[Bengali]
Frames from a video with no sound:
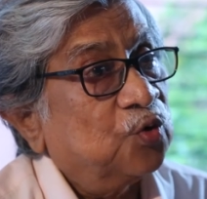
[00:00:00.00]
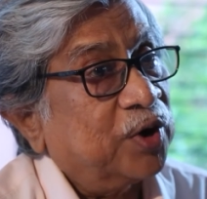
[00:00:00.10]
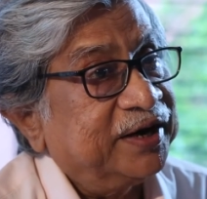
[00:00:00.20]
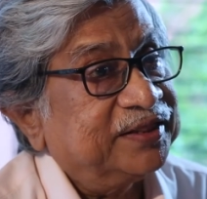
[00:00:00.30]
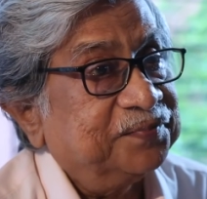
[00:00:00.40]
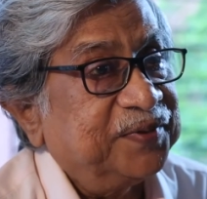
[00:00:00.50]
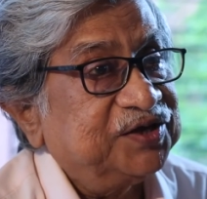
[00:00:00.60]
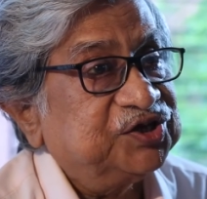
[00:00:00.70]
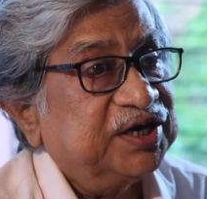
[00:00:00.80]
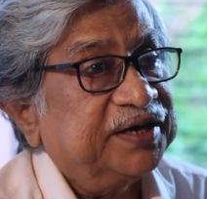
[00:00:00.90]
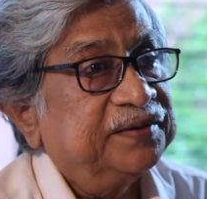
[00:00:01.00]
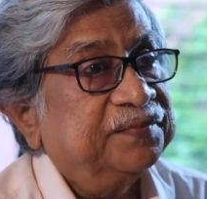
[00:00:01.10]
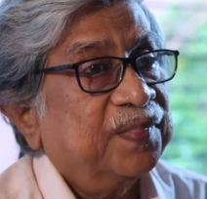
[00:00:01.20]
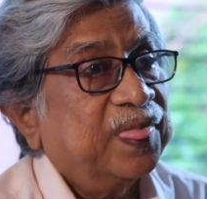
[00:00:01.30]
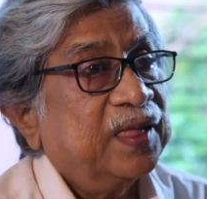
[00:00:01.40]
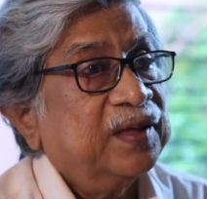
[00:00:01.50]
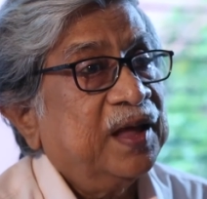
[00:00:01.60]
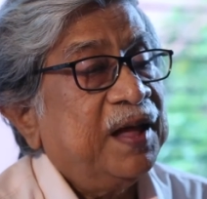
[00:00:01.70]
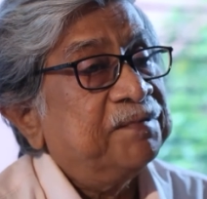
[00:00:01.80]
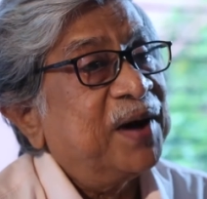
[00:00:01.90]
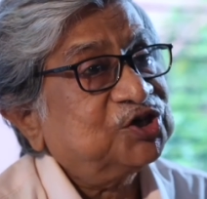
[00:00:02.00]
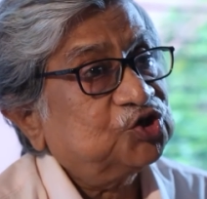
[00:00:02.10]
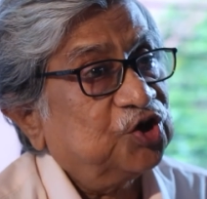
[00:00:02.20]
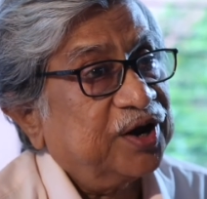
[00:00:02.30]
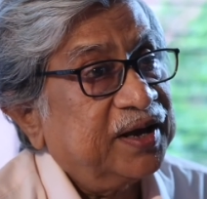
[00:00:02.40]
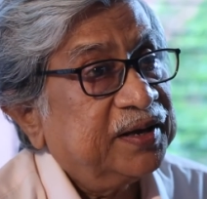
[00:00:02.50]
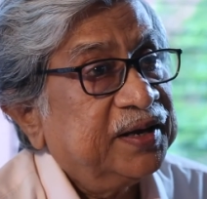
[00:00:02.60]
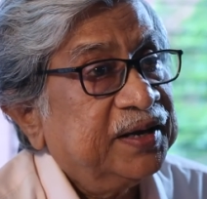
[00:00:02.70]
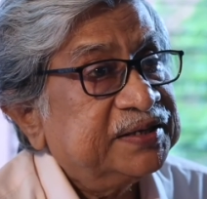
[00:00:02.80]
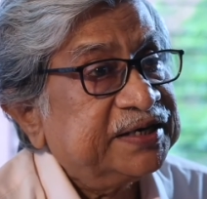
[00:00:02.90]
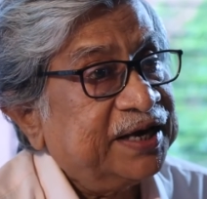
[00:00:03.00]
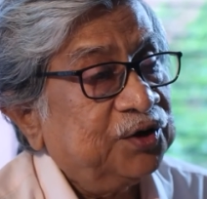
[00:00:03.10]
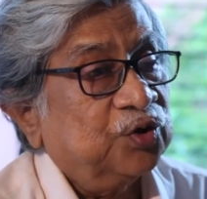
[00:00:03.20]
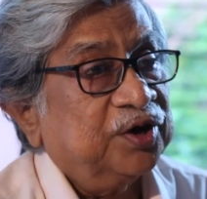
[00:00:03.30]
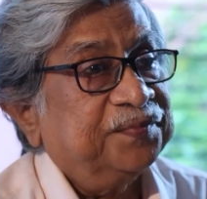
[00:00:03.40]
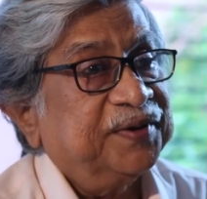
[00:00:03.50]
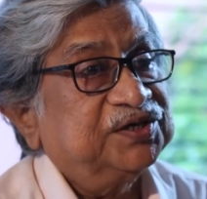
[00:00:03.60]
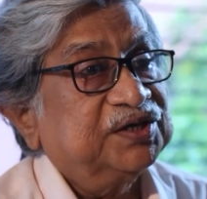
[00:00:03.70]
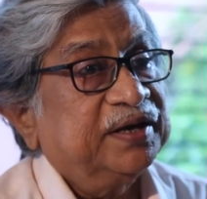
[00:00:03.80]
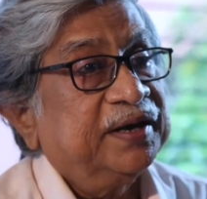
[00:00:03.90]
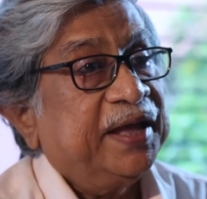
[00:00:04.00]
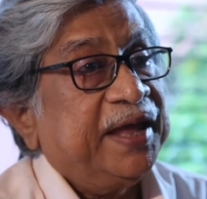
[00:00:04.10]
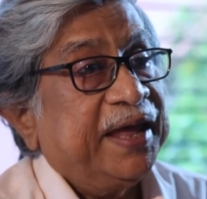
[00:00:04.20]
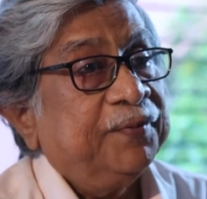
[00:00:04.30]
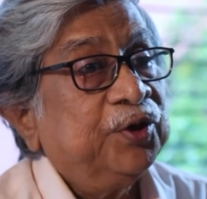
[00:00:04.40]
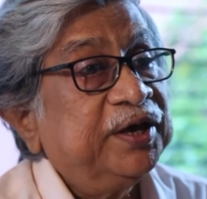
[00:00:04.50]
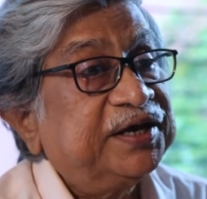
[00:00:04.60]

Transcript: ওখানেতে পেয়েছিলেন মাছ ধরা সেখানে ওখানে পেয়েছিলেন এবং এই